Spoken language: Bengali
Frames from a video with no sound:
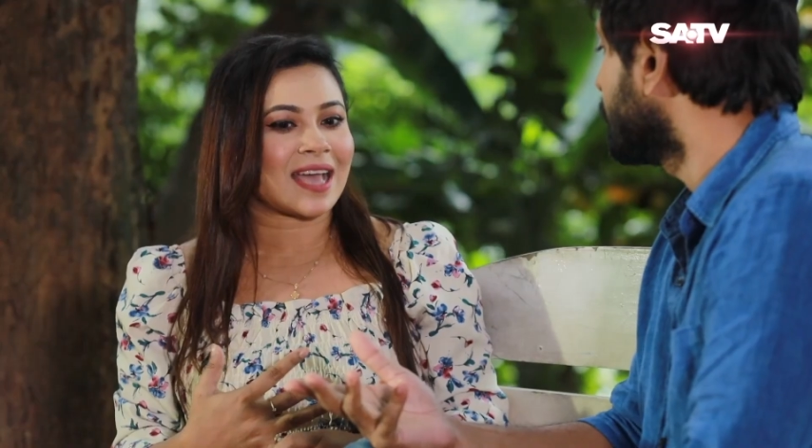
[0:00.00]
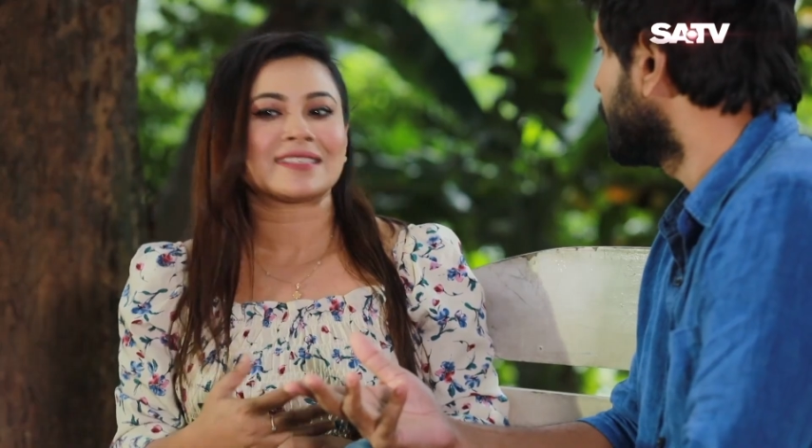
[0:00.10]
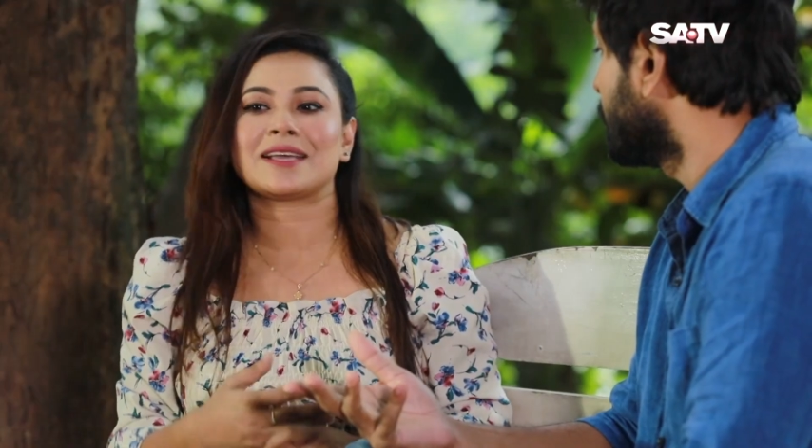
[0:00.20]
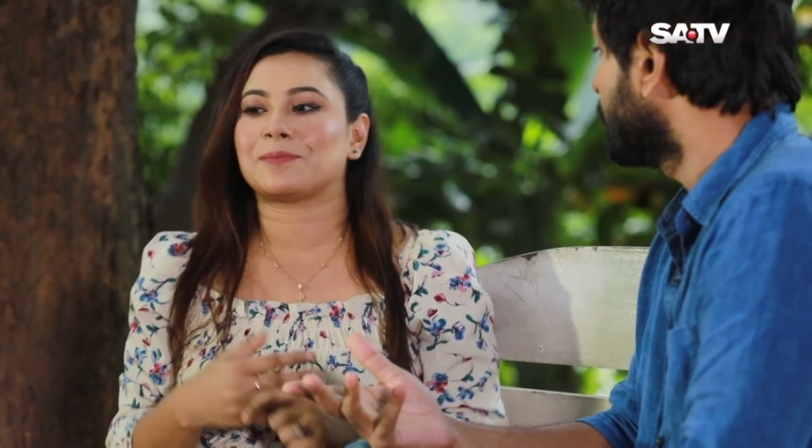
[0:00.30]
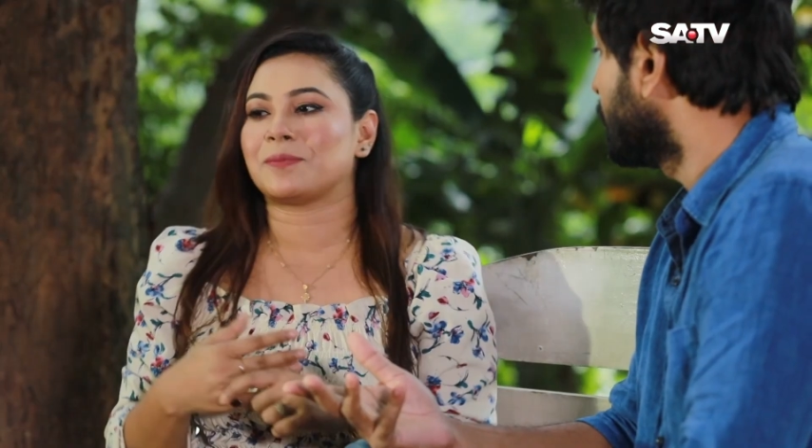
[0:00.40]

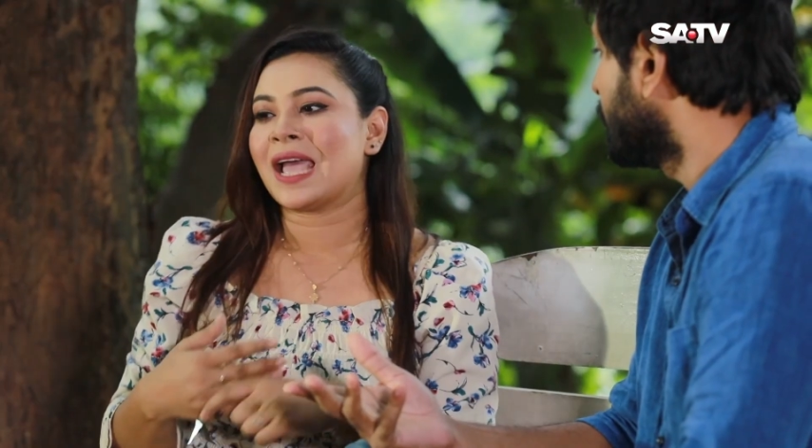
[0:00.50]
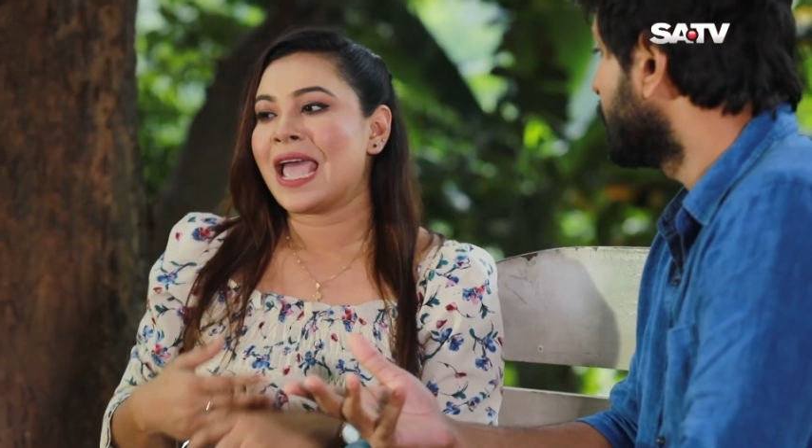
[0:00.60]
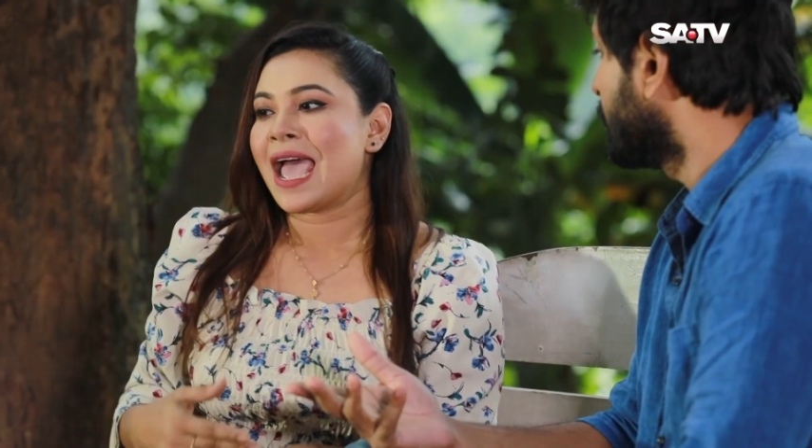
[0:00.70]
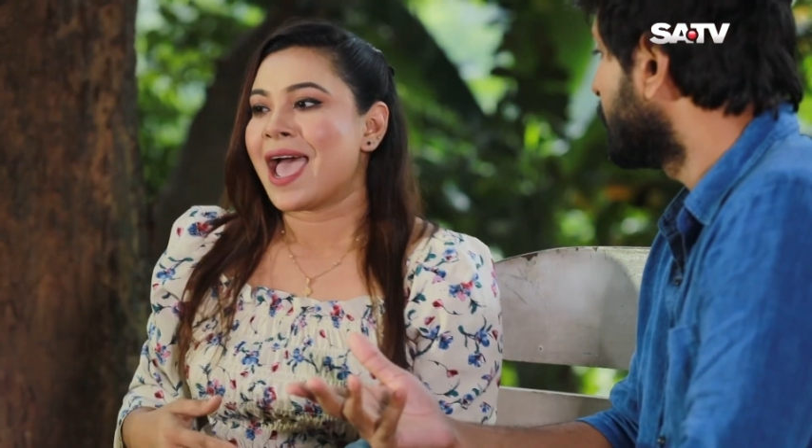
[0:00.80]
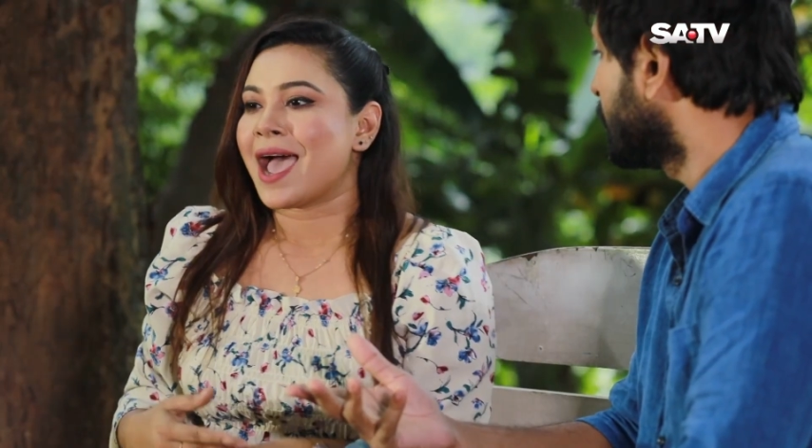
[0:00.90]
আচ্ছা
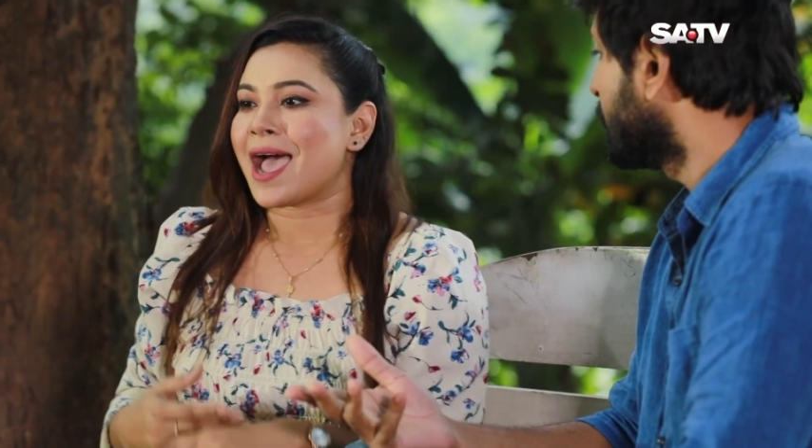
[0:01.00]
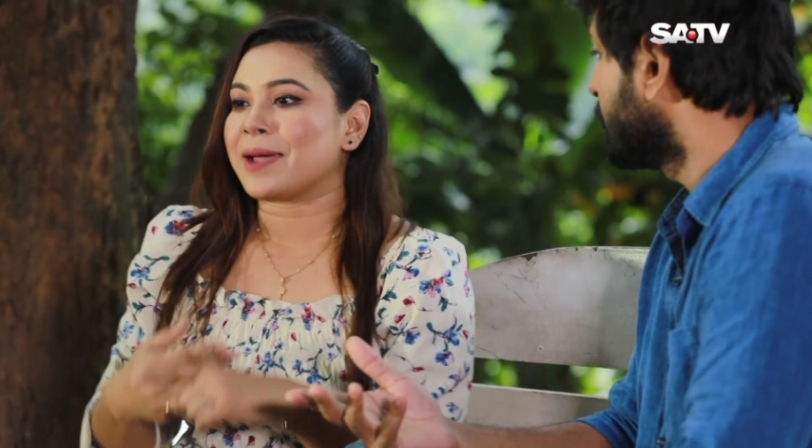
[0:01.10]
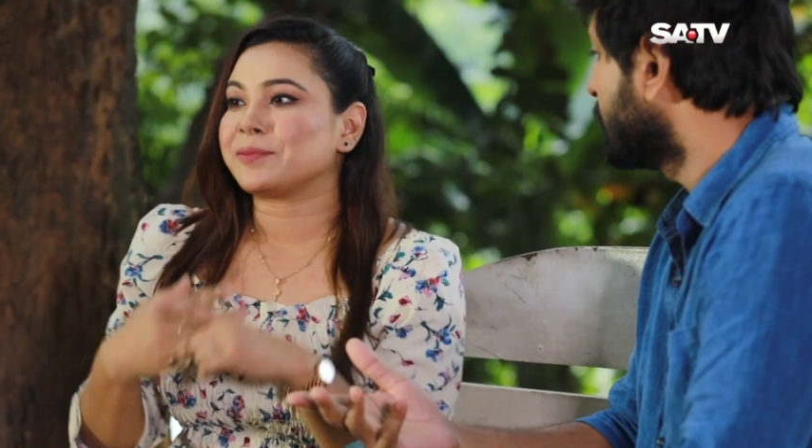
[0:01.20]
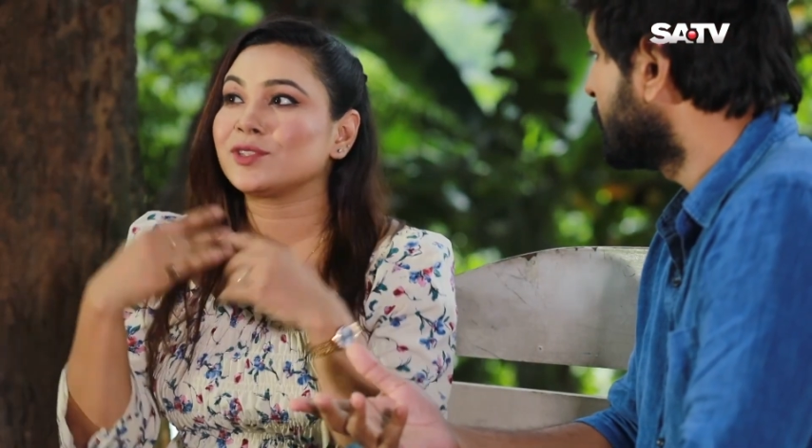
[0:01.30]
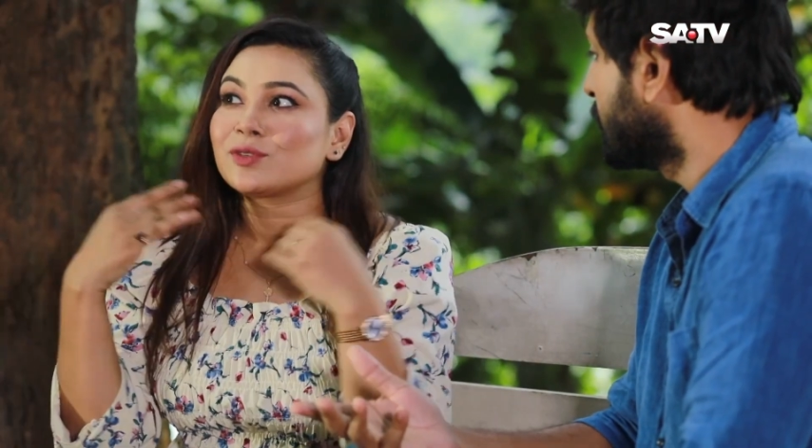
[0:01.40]

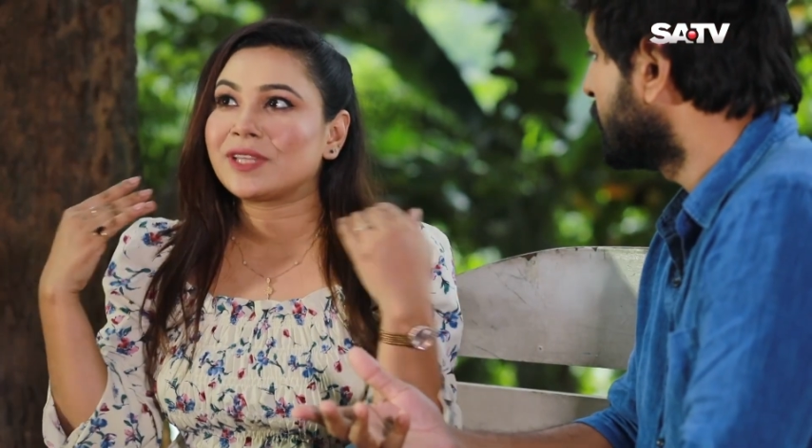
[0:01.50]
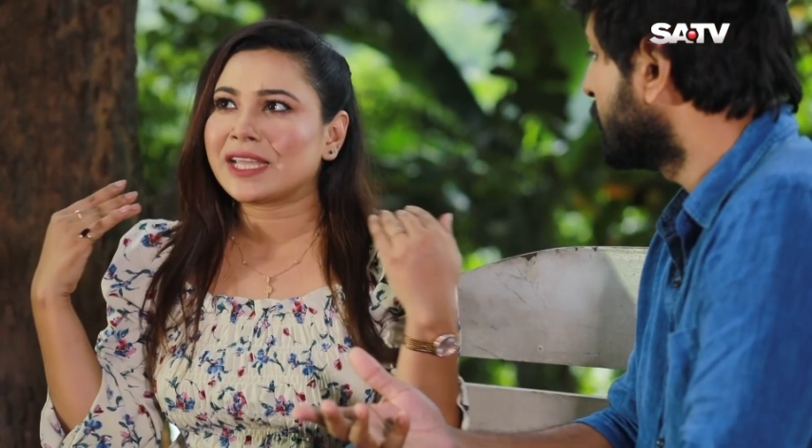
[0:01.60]
আপনি তো